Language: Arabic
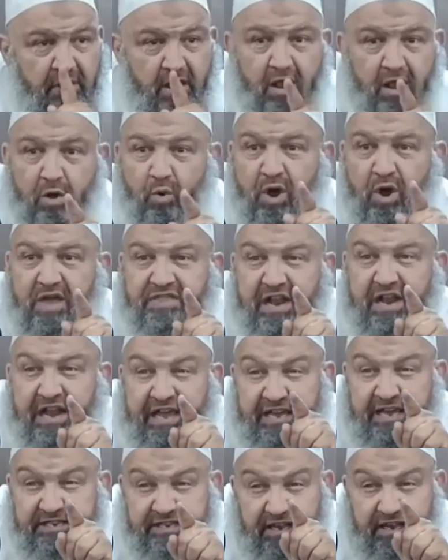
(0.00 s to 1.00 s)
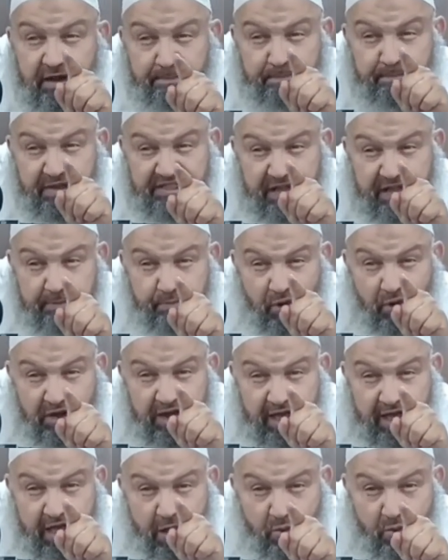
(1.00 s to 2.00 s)
وهذا الخزي ربي ضربه على
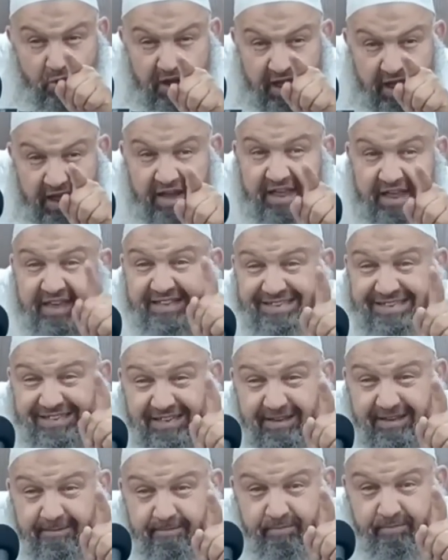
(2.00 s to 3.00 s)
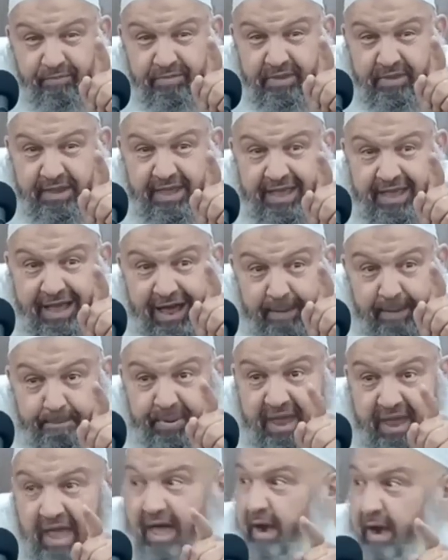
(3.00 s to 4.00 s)
هؤلاء الخزي
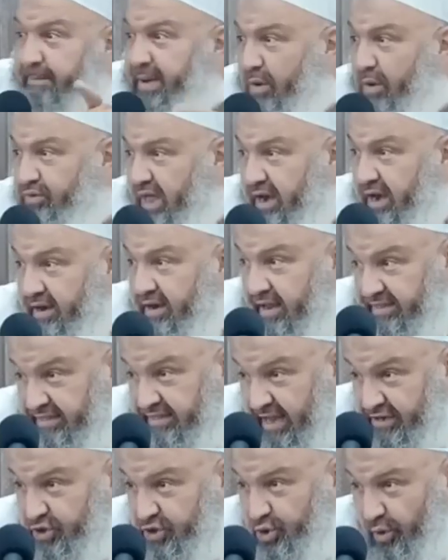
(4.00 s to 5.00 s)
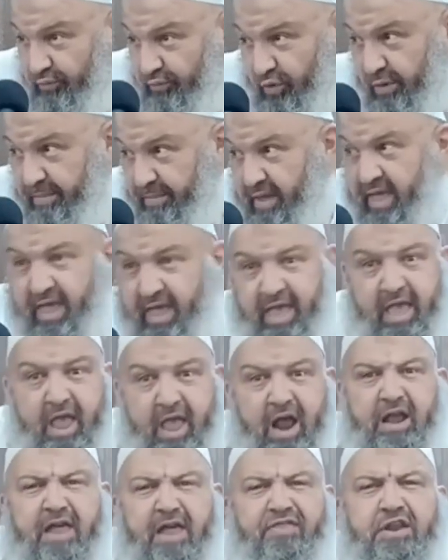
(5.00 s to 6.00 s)
ربي ربي ودار لنا الدرس شوفهم
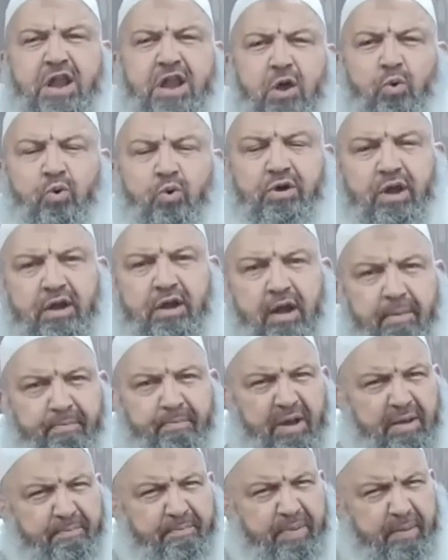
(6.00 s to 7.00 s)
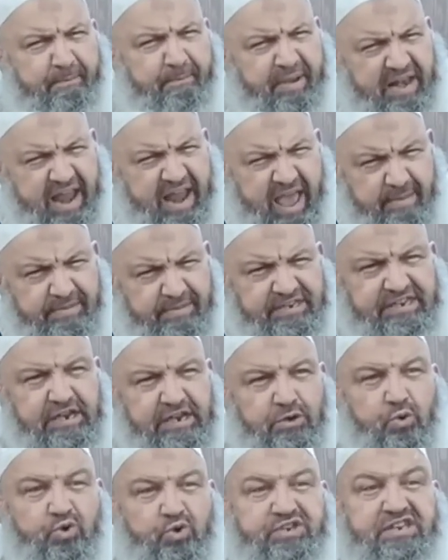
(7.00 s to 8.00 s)
الذين كنا بالامس
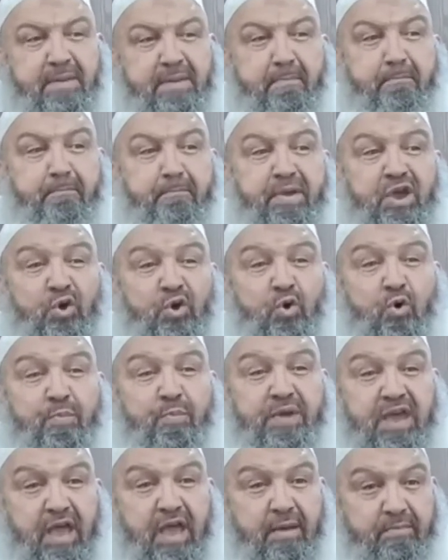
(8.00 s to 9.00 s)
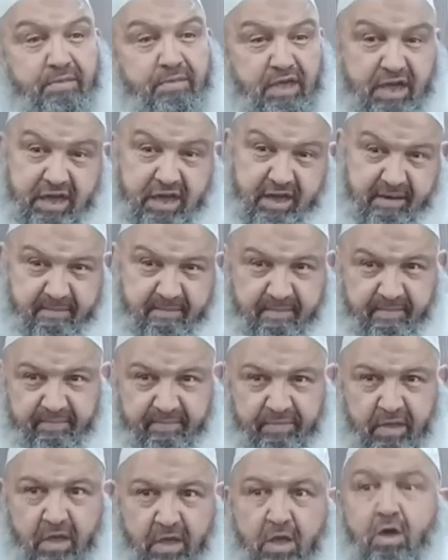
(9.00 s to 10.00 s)
نسبح بحمدهم
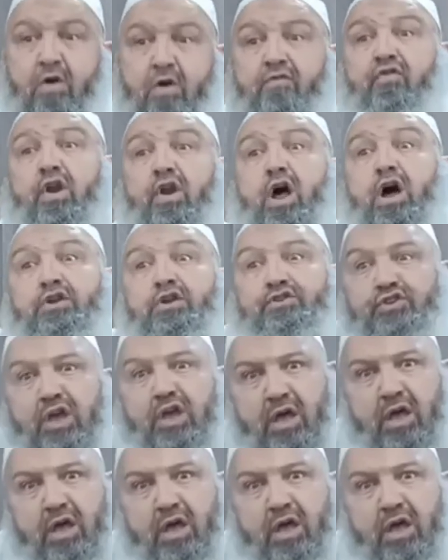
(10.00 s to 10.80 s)
فرنسا